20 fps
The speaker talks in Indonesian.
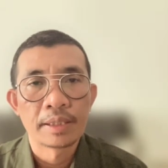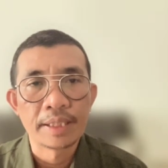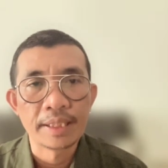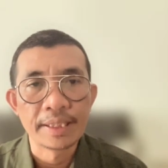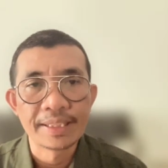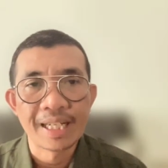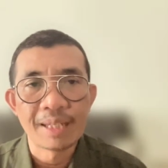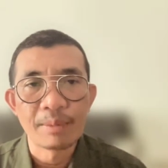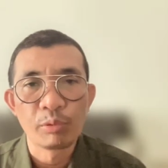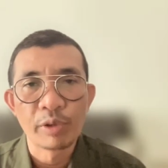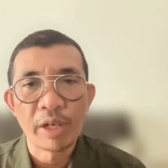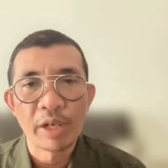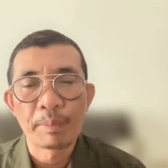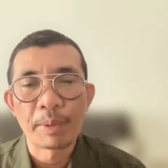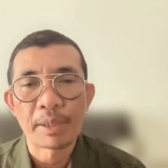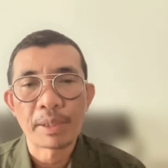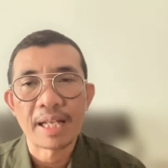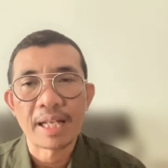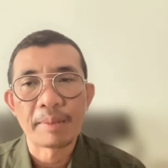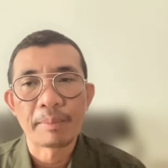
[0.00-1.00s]
tiga
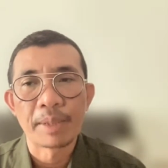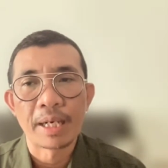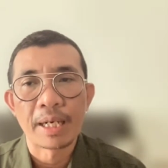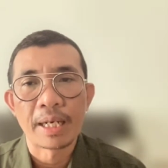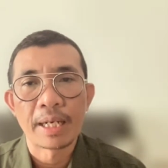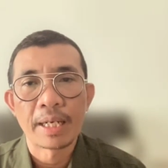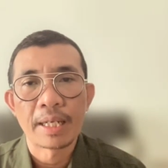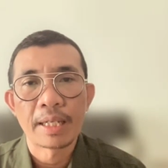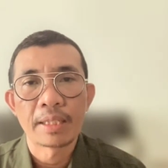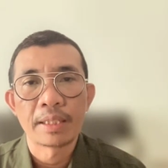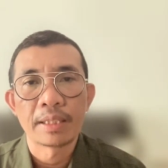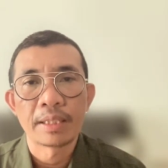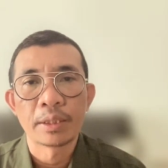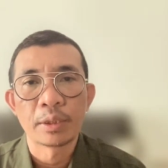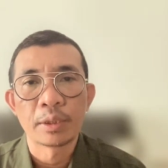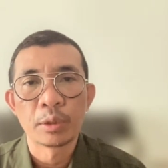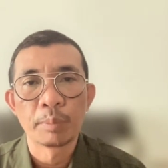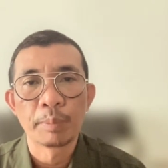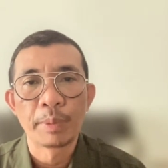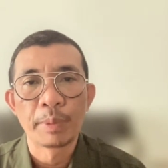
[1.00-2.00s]
bulan pertama
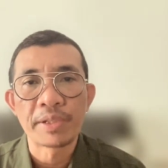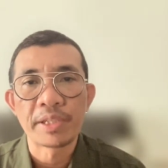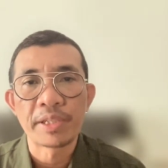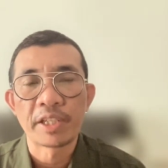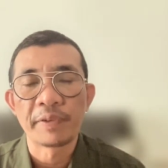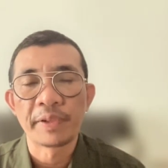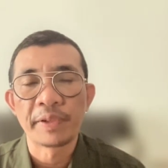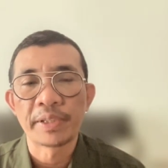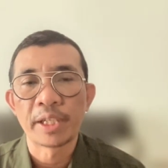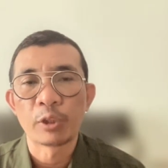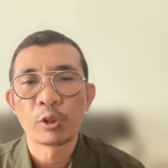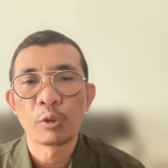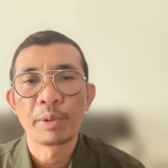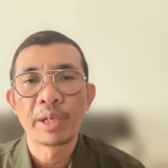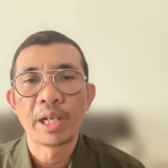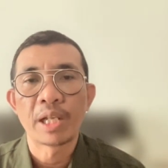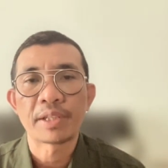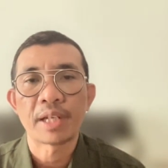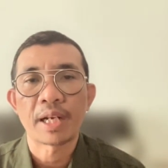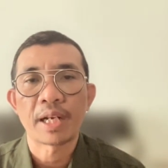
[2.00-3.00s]
itu basic fee-nya itu
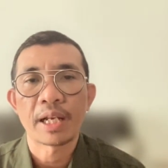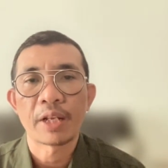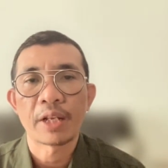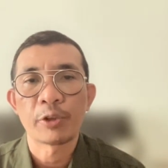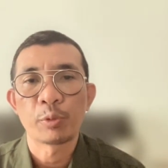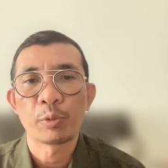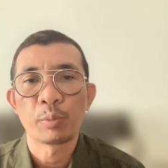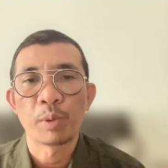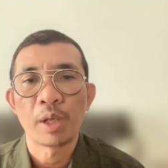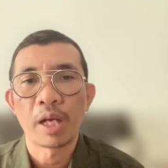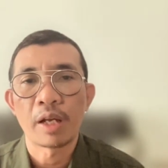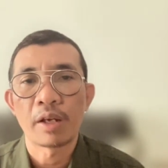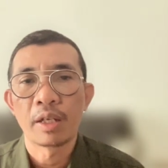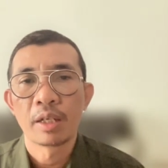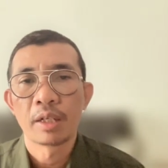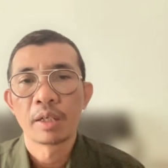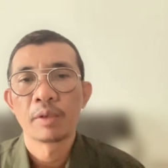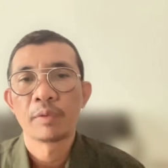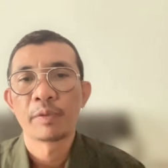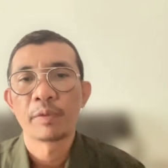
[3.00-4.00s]
berdasarkan jumlah
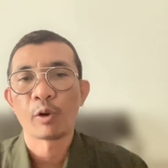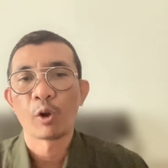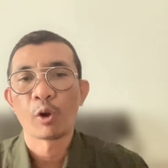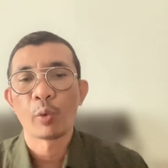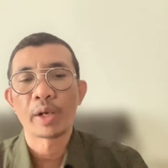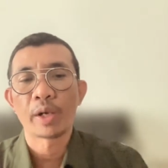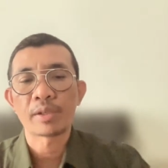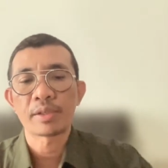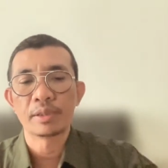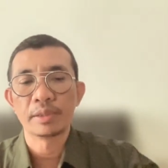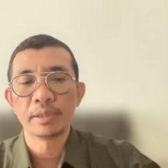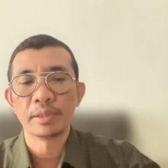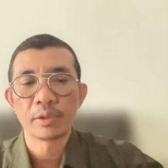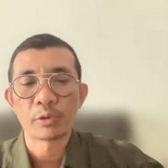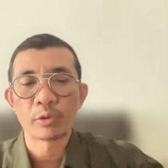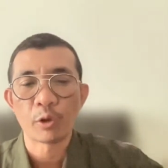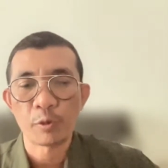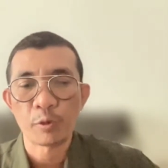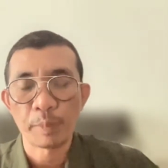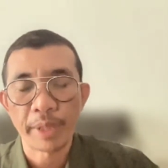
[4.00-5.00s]
followers
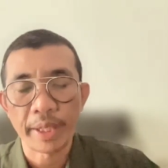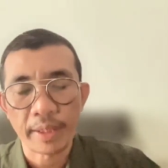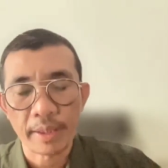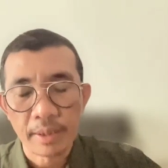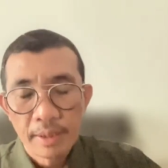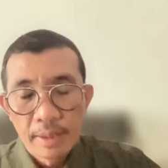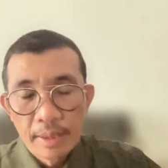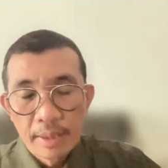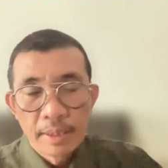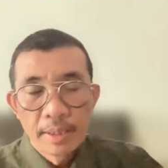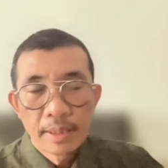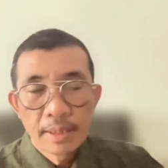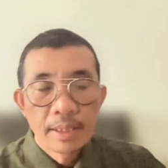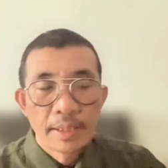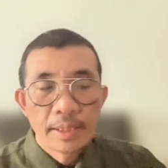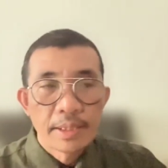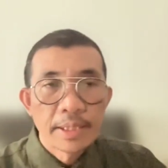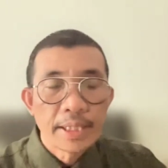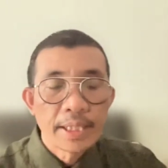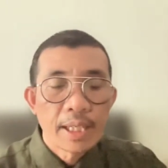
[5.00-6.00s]
di sosmed.
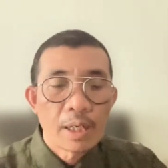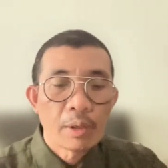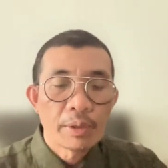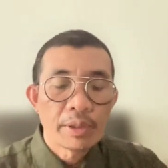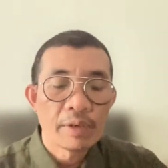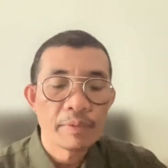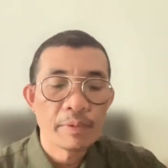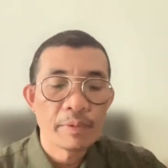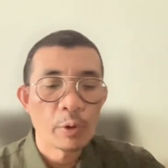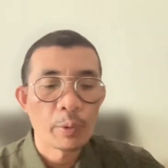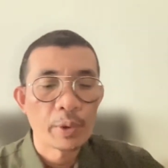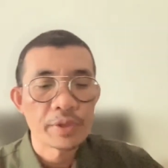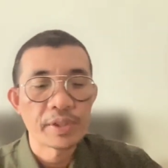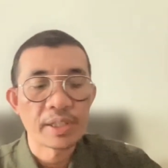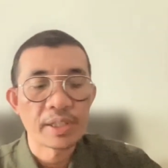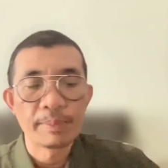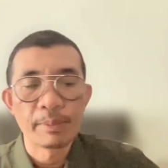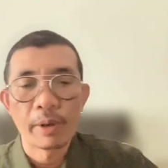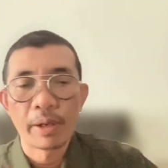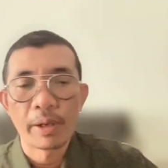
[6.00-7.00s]
Jadi kalau yang
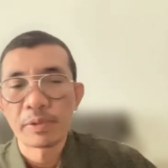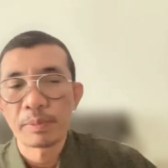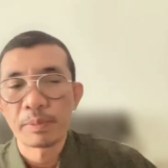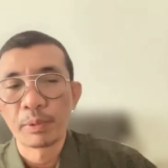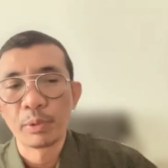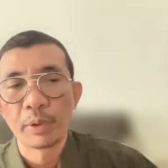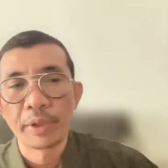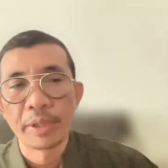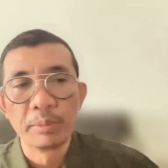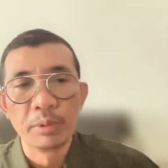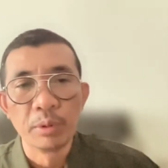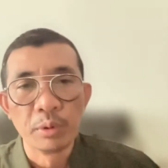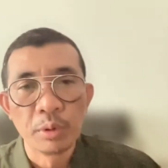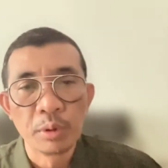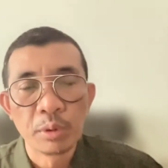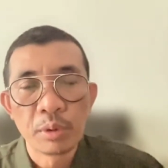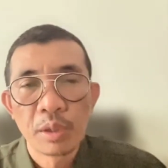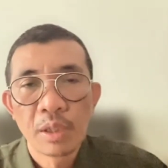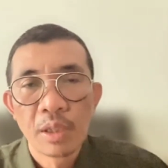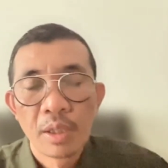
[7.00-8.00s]
followersnya di bawah sepuluh
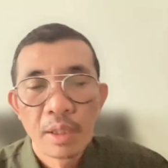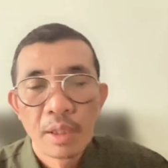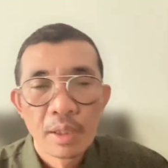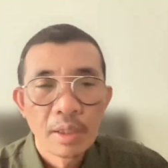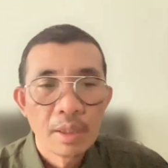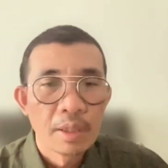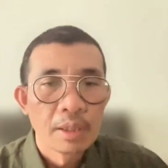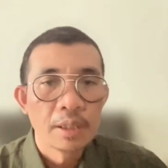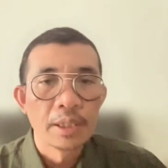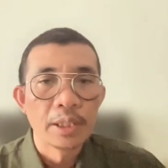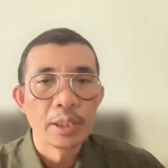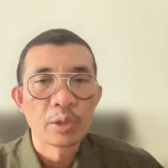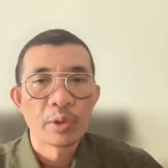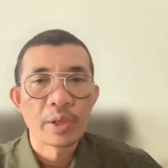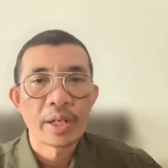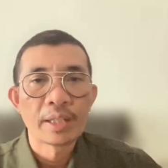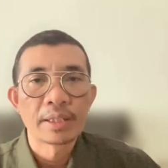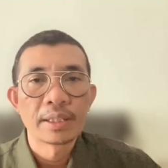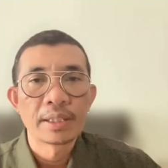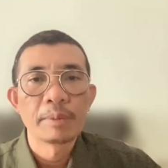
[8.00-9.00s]
ribu, itu
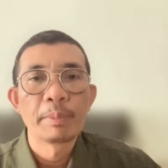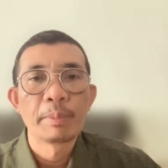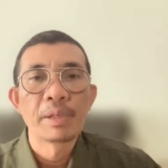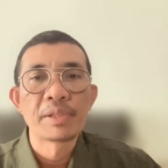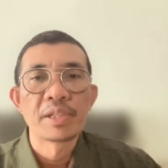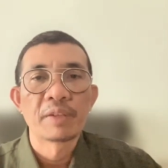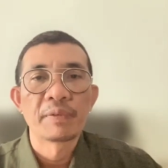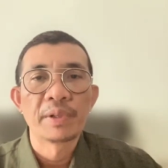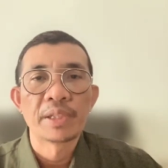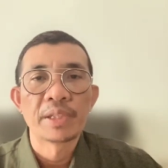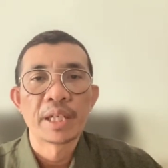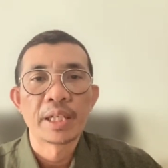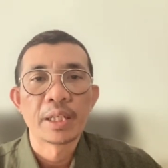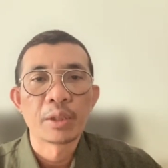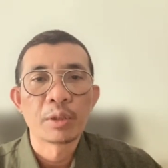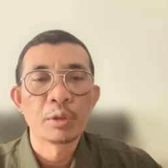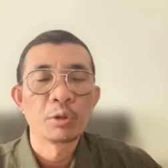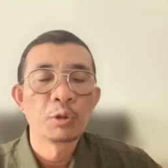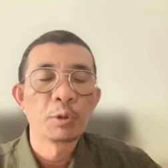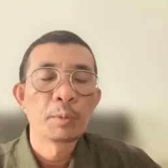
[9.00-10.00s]
nanti basic fee-nya
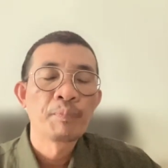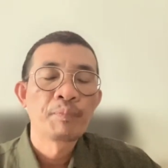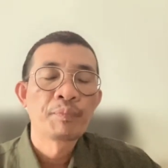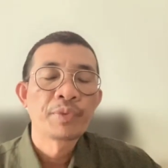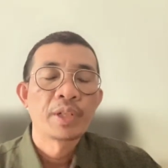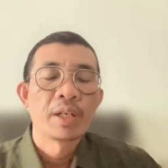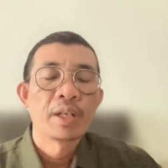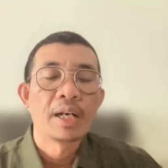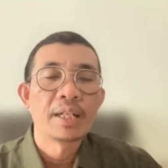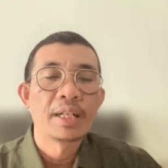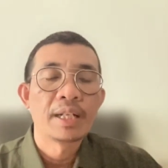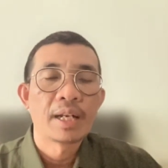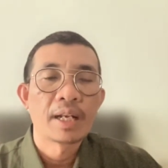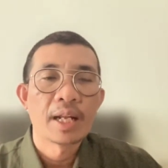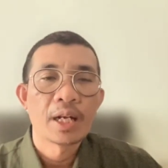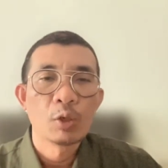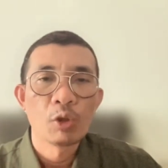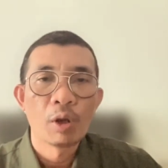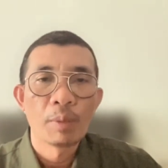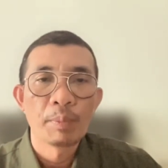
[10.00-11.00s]
itu
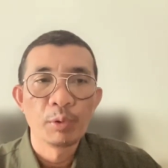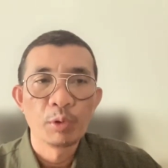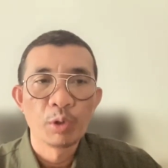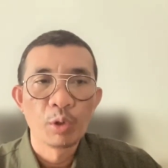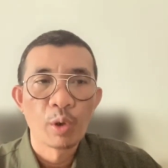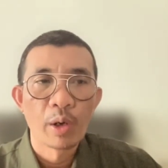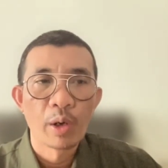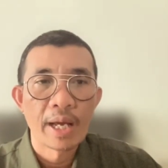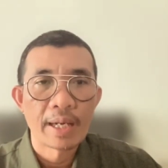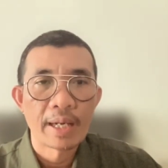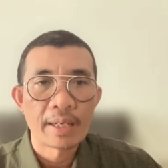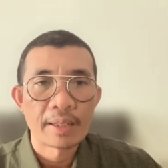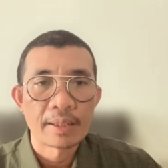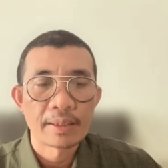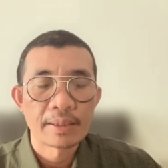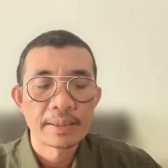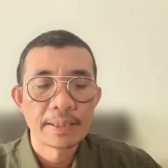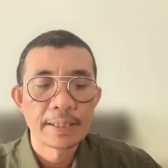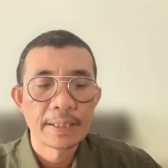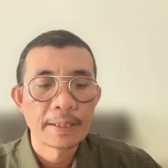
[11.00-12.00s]
adalah 20 dolar
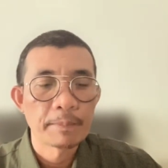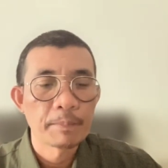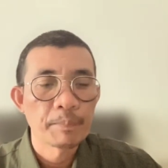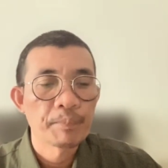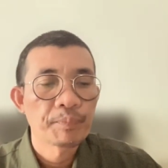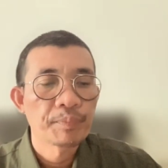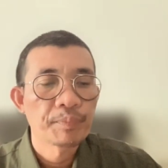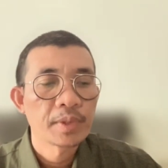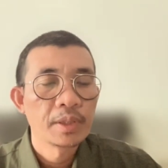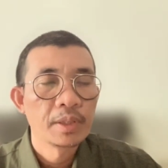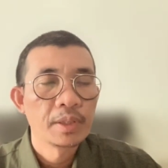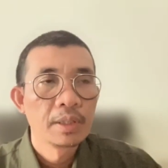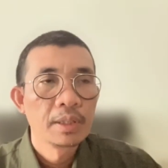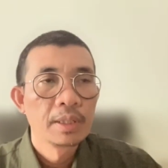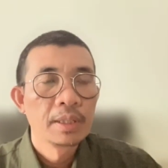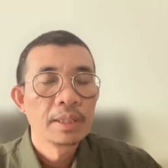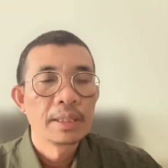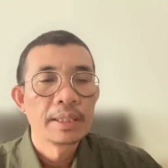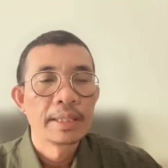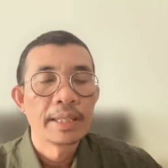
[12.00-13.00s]
ya.
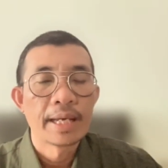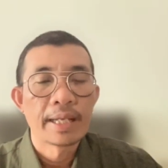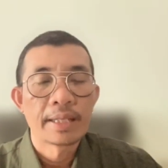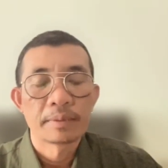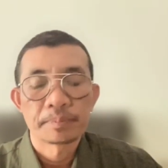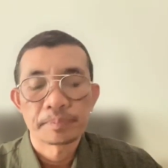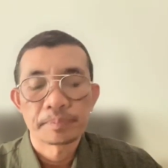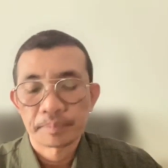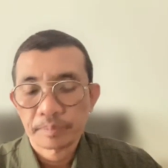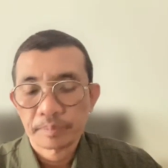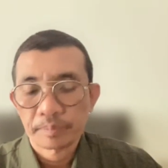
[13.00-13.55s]
Nah,